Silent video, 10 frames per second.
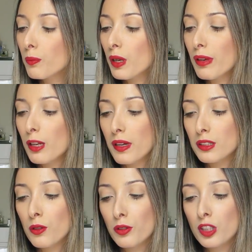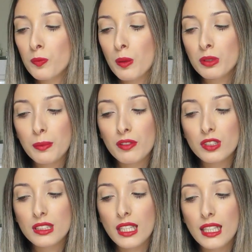Primeiro batom que eu tenho pra mostrar pra
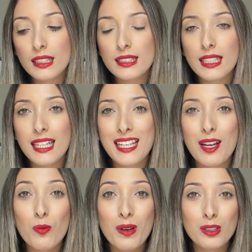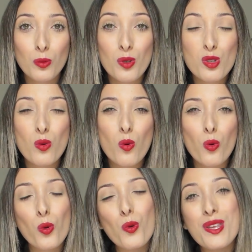vocês, ele é um batom
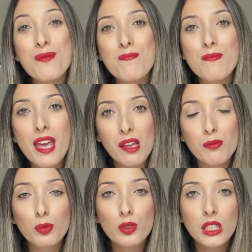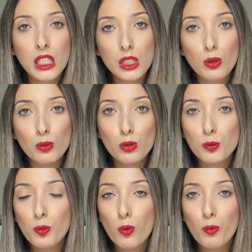escuro e bem bonito. Eu tô,
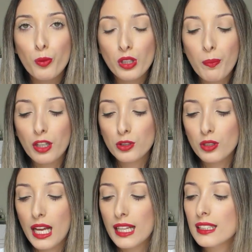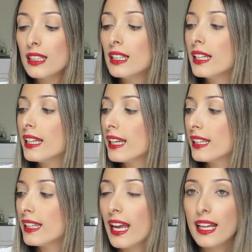tipo, muito apaixonada.
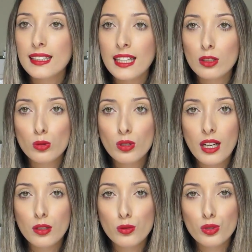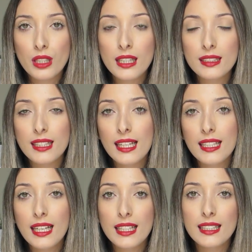Ele é Naturaluna, da
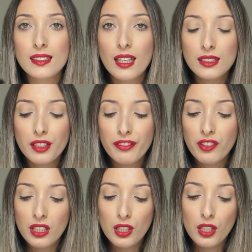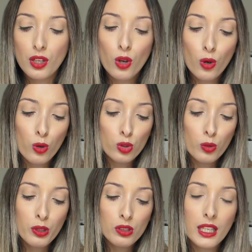linha Intensifique. O
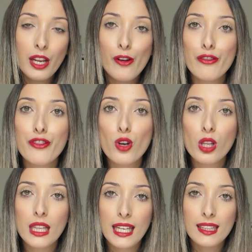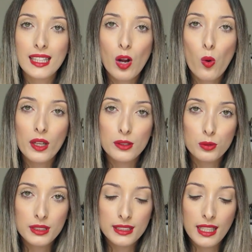número dele é o Violeta
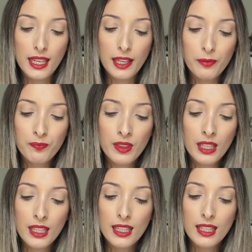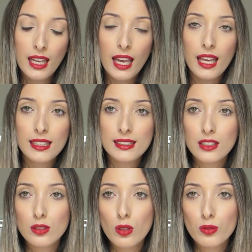4C, que é
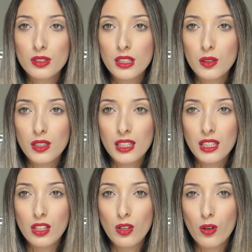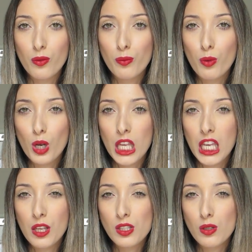esse tonzinho aqui, ó, um
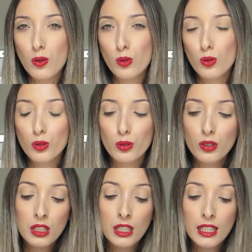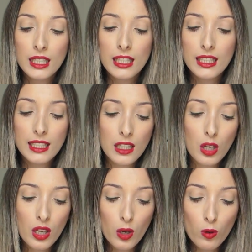pouquinho escuro.
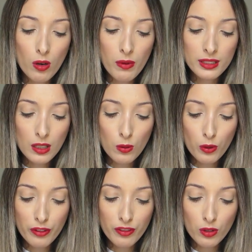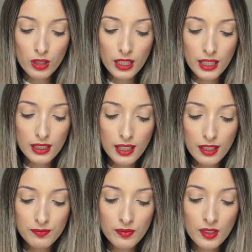E eu amo essa cor
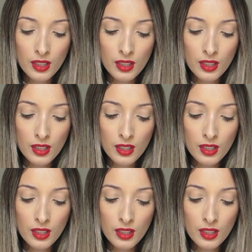violeta.